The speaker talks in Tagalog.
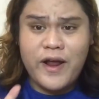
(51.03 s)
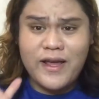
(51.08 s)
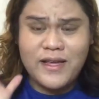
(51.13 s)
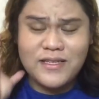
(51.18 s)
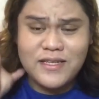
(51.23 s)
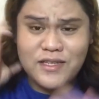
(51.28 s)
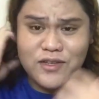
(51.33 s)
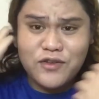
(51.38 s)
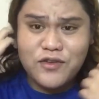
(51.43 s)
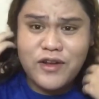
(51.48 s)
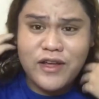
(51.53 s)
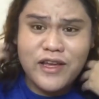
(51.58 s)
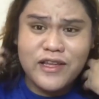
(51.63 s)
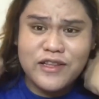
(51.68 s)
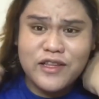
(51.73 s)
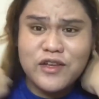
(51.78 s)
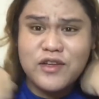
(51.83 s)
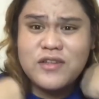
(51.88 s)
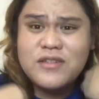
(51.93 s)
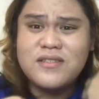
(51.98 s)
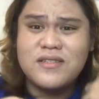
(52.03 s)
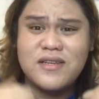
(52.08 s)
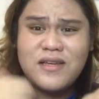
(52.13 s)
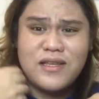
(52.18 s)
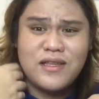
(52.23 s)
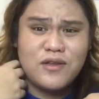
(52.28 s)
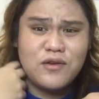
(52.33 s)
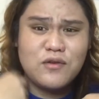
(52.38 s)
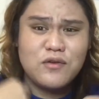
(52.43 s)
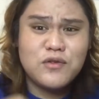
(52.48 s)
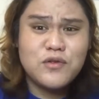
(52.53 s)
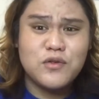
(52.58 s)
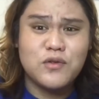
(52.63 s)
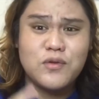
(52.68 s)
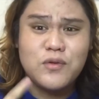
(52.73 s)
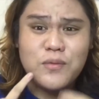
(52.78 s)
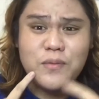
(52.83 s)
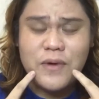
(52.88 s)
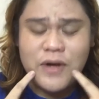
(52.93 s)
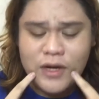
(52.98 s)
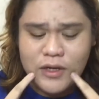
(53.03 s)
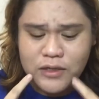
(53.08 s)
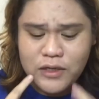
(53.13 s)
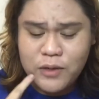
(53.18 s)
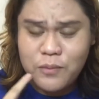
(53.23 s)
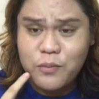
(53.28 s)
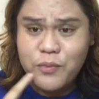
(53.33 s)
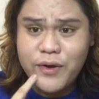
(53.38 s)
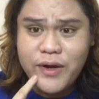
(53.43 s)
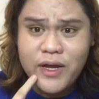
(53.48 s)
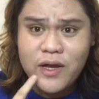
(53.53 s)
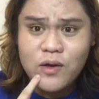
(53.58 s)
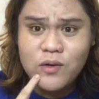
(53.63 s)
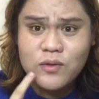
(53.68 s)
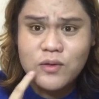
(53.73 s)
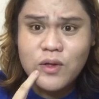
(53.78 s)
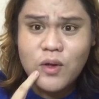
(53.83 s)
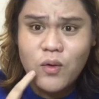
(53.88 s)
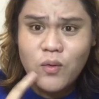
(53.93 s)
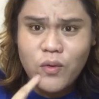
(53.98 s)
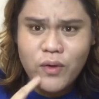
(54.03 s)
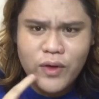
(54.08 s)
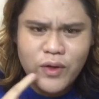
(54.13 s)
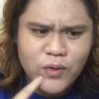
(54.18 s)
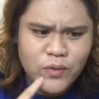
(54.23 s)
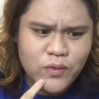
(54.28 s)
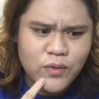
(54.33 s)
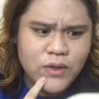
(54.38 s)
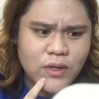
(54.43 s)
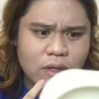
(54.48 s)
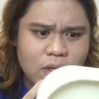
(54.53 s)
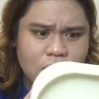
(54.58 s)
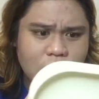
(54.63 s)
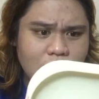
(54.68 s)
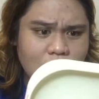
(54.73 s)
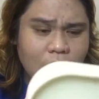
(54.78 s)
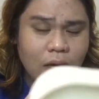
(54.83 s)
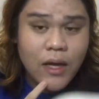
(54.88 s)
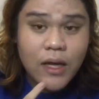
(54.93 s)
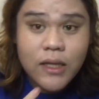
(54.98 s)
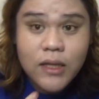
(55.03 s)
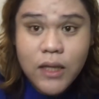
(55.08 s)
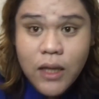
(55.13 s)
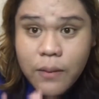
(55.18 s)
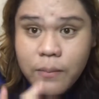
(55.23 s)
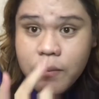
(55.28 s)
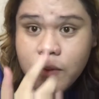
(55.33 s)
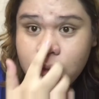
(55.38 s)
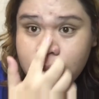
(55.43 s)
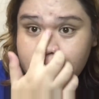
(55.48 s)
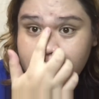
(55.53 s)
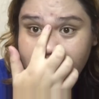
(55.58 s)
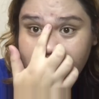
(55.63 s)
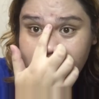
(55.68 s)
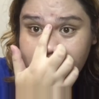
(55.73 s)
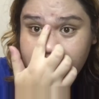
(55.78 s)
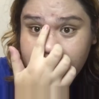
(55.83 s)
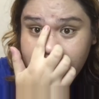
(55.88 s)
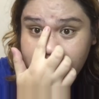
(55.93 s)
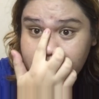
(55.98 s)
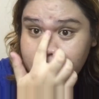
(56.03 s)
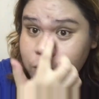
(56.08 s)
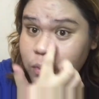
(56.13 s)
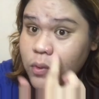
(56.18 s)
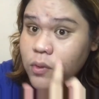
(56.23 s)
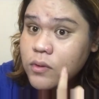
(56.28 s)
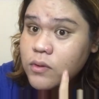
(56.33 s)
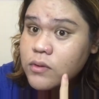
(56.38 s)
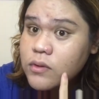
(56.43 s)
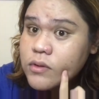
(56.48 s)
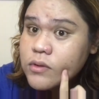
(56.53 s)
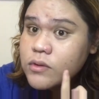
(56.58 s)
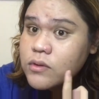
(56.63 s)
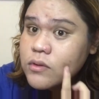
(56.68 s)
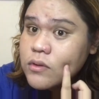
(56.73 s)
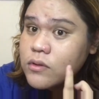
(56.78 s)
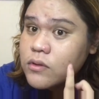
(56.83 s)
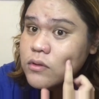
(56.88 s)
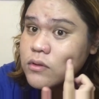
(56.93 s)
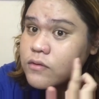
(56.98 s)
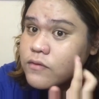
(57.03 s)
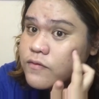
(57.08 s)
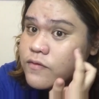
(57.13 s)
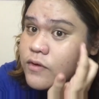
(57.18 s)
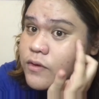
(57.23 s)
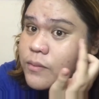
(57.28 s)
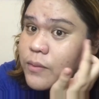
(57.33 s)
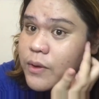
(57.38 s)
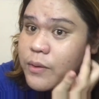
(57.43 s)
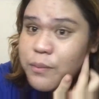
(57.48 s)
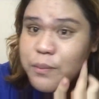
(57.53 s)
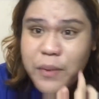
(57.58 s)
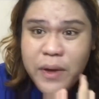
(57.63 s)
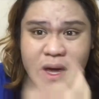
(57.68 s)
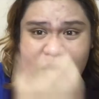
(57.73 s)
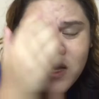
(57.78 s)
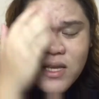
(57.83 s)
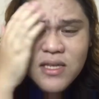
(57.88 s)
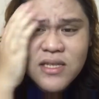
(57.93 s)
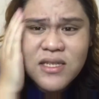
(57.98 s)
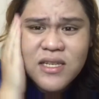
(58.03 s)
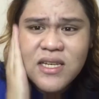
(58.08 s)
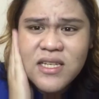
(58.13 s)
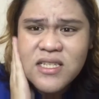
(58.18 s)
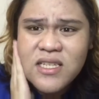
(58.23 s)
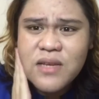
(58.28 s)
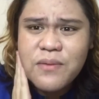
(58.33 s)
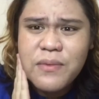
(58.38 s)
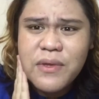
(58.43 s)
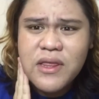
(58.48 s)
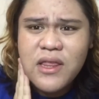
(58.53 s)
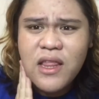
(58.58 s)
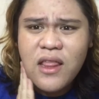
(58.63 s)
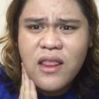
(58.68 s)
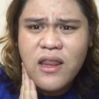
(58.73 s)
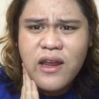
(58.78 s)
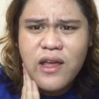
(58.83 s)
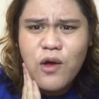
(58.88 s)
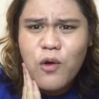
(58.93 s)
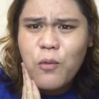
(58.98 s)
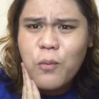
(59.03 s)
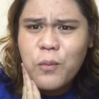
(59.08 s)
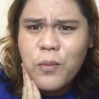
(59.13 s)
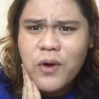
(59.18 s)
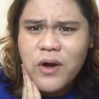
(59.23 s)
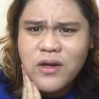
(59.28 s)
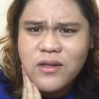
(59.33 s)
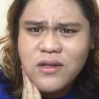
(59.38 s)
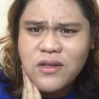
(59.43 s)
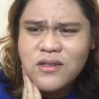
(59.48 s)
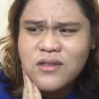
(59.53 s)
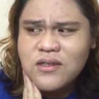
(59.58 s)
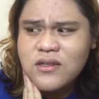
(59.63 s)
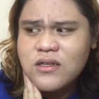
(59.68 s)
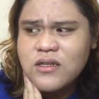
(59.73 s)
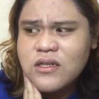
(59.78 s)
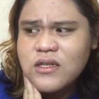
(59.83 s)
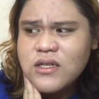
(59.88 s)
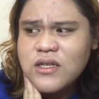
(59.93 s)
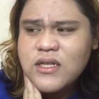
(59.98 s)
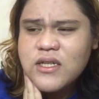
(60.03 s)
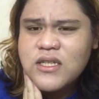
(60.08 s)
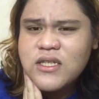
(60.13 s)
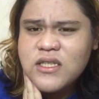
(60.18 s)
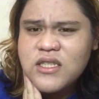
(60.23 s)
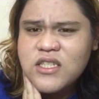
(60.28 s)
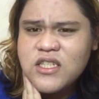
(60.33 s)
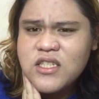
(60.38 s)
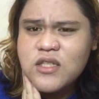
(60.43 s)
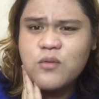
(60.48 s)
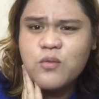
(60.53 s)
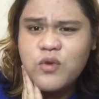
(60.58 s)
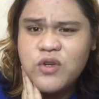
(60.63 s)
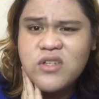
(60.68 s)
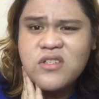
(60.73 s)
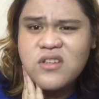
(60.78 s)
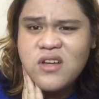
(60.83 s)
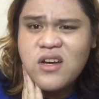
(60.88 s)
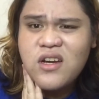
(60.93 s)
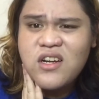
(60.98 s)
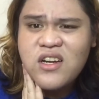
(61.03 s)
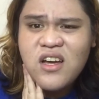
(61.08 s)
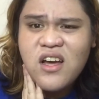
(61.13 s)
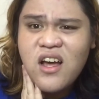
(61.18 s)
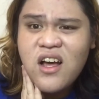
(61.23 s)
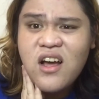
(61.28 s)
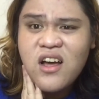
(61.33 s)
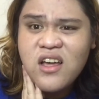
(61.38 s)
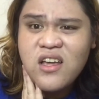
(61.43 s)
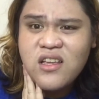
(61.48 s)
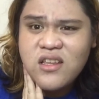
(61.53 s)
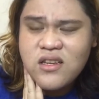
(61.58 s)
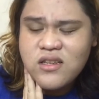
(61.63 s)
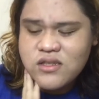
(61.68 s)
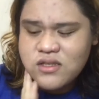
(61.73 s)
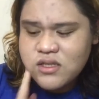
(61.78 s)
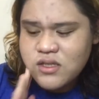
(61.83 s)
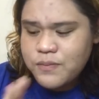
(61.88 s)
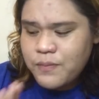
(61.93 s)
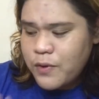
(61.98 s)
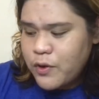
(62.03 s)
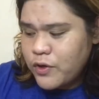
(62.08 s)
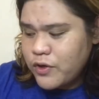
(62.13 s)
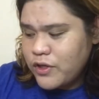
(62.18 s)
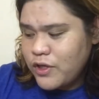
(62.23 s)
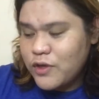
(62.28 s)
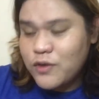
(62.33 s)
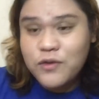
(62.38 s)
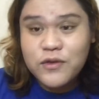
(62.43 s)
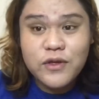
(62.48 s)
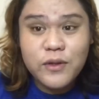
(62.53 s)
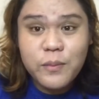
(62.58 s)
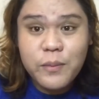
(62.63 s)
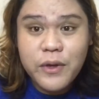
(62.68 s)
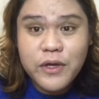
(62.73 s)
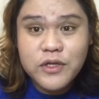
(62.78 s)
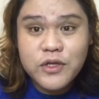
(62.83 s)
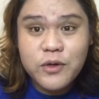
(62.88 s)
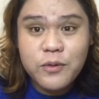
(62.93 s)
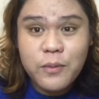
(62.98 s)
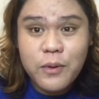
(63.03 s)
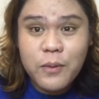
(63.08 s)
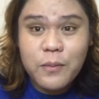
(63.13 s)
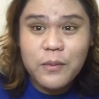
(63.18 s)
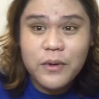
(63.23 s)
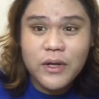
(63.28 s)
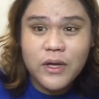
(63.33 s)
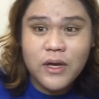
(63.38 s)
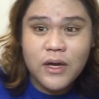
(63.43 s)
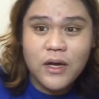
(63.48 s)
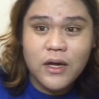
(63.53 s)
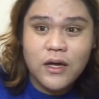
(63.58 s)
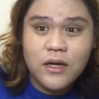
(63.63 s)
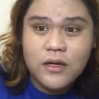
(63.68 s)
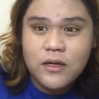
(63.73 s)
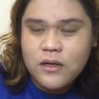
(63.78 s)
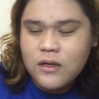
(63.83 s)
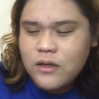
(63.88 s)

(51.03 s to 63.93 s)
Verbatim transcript: price at yung nakita niyo yung skin ko, sobrang nag-breakout ako ngayon. Ang dami kong mga pimples all over my face kasi may tinry akong product na hindi siya nag-work sa akin, nakakainis. Pero hindi ito sa Face Republic ha. Ah.